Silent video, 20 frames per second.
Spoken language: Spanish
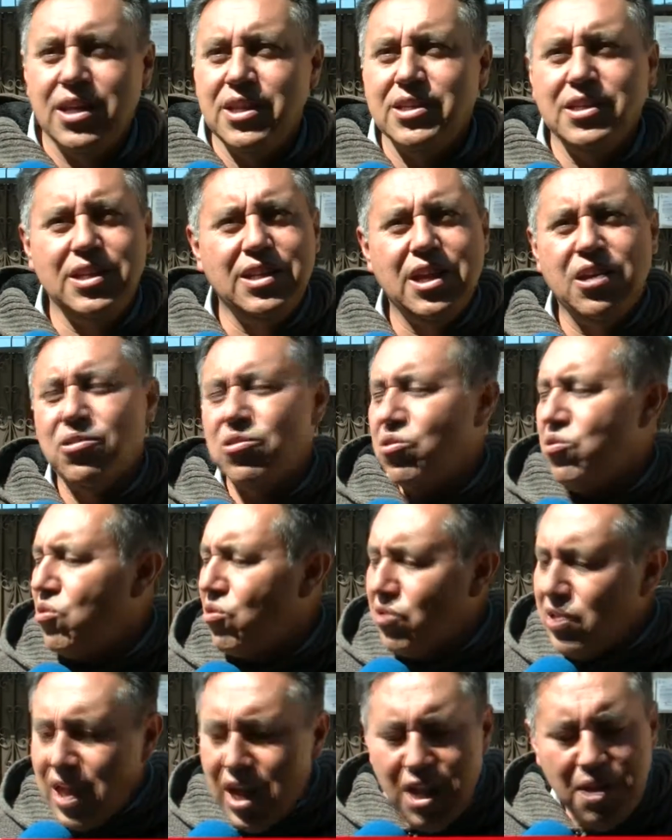destinado
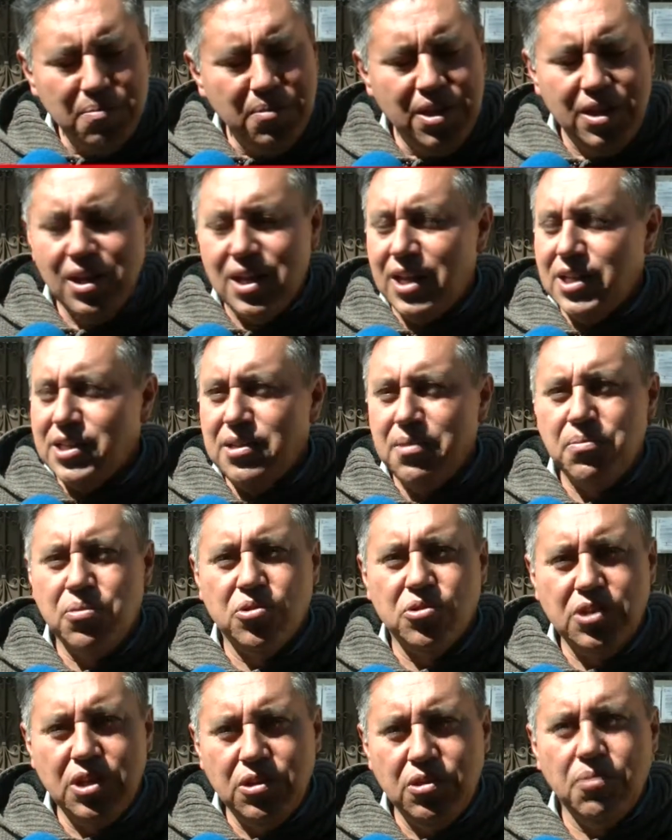totalmente al
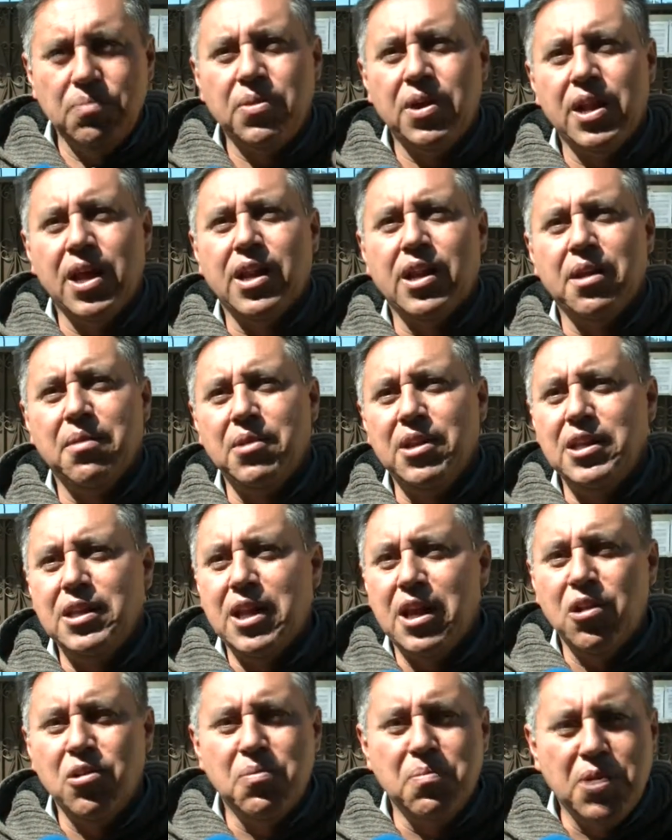100% para
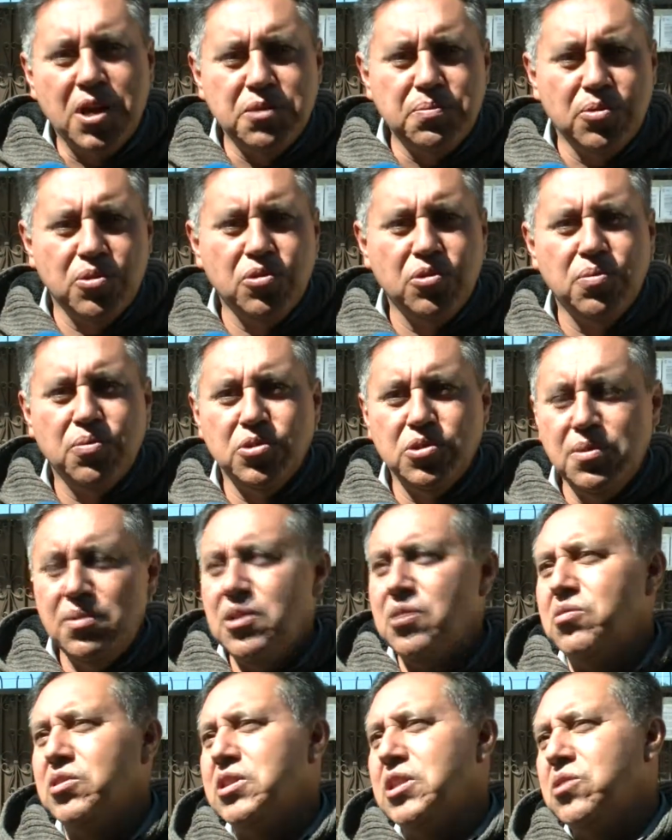rehabilitar lo más pronto
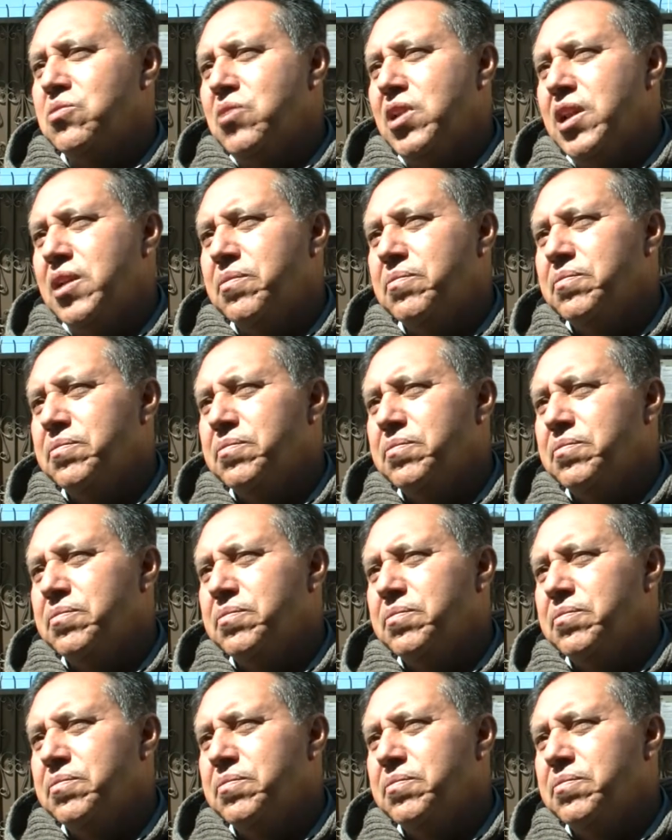posible nuestra escuela